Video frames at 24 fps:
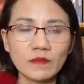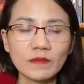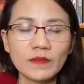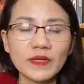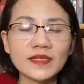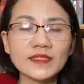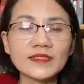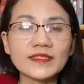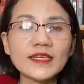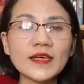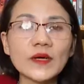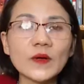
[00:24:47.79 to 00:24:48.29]
và
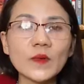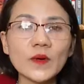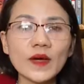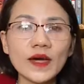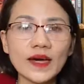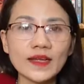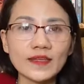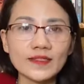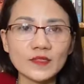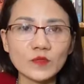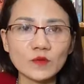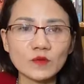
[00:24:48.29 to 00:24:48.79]
mình gieo
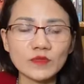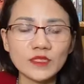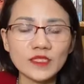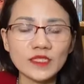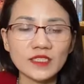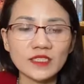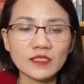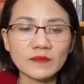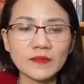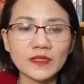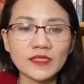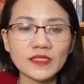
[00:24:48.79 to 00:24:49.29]
cái hạt
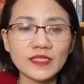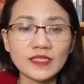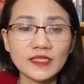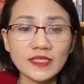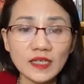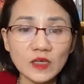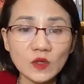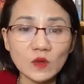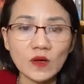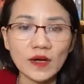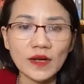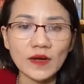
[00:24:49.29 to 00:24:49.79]
giống gì thì mình
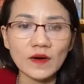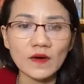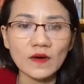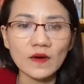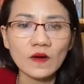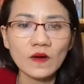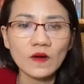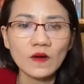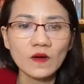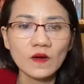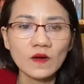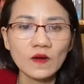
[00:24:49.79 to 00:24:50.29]
sẽ nhận quả
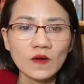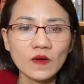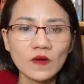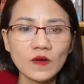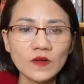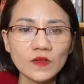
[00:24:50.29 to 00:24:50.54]
đó